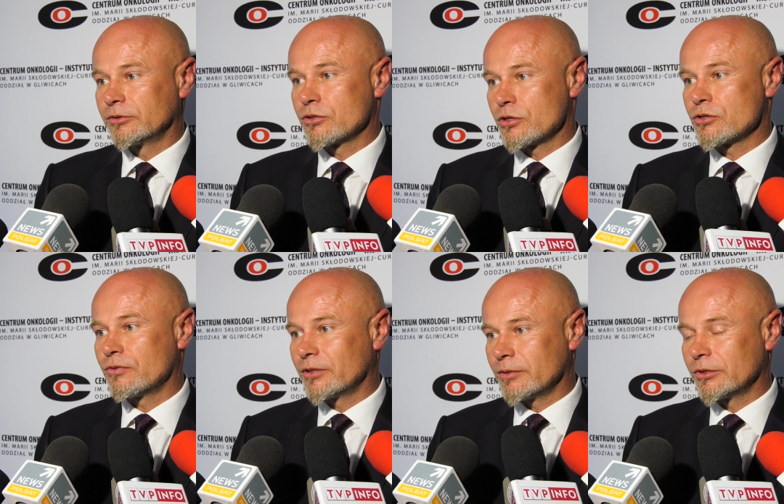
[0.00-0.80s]

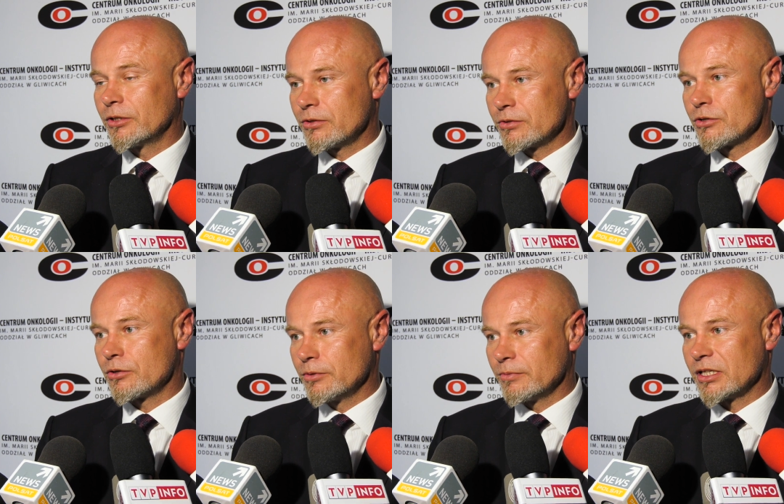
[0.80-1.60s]
dostosowujemy to, co
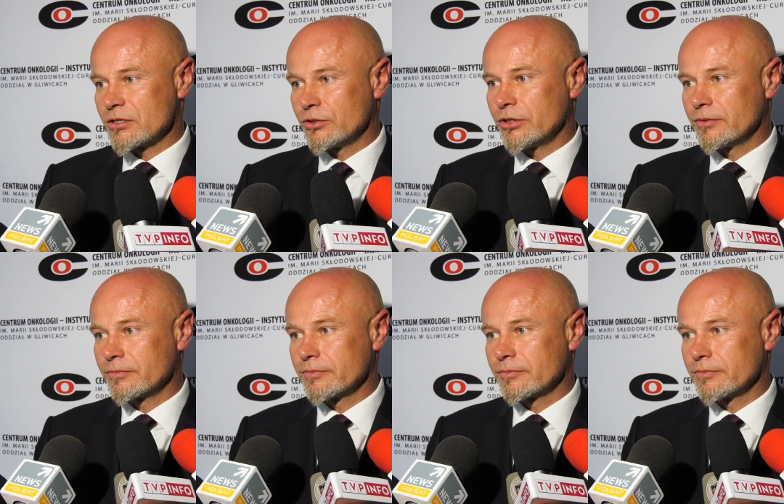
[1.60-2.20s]
robimy na co dzień.